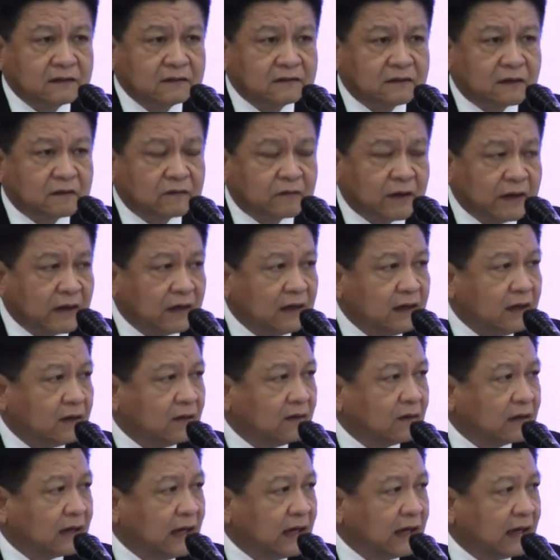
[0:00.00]
สตริกเรื่อง
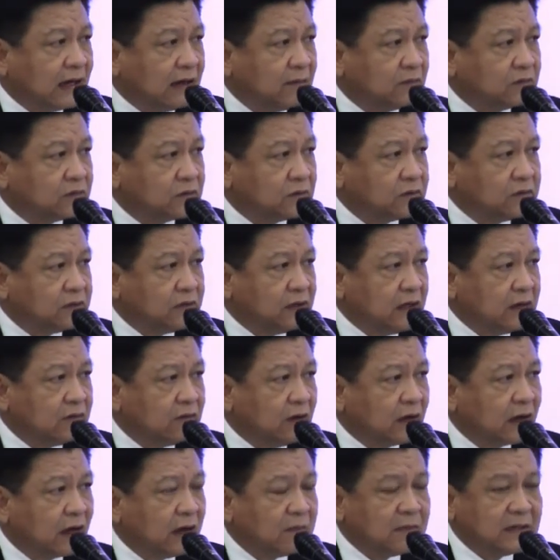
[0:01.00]
ของการนำโซเชียลเน็ต
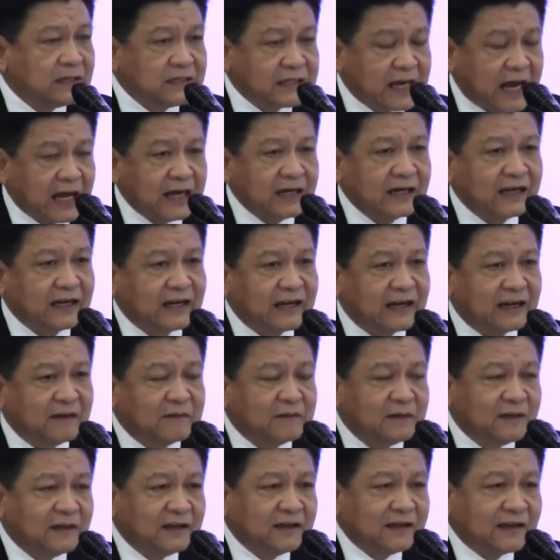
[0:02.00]
เวิร์กเข้าไปใช้เนี่ยนะครั
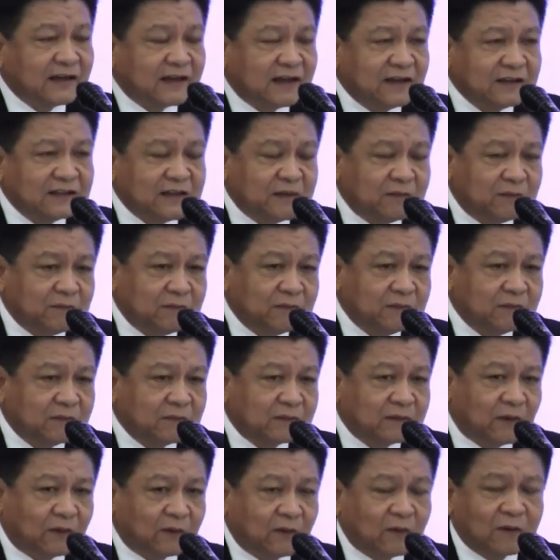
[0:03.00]
บเขาจะ
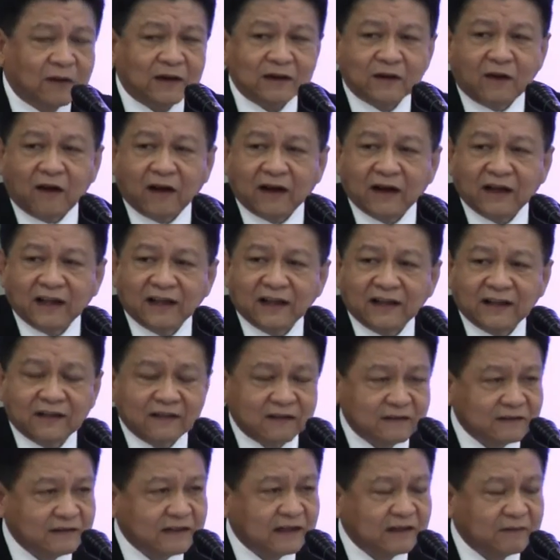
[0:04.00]
ตกลงกันก่อนเลย
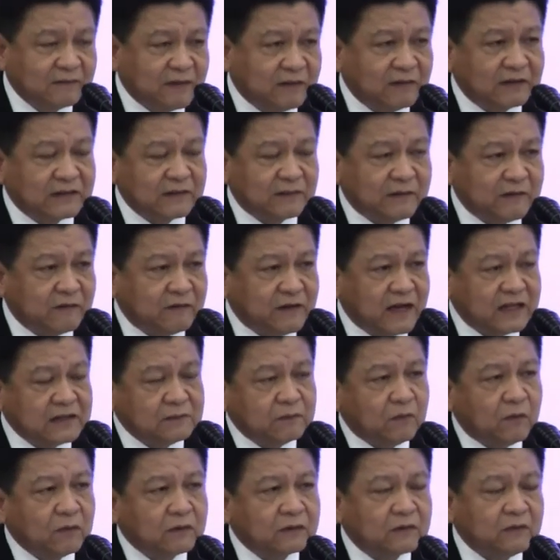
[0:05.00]
ไม่ว่าจะเป็น
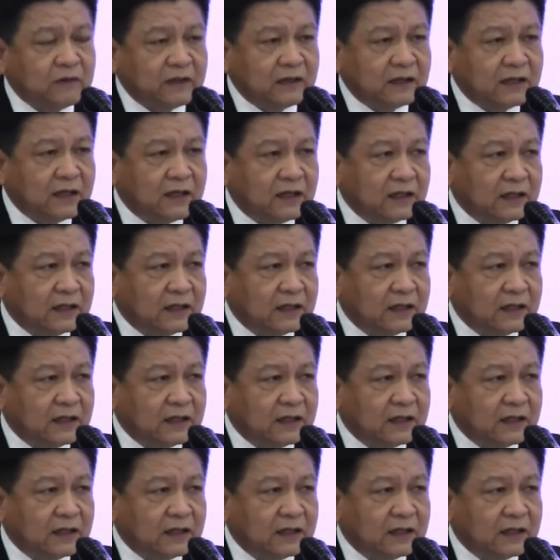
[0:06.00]
Facebook Twitter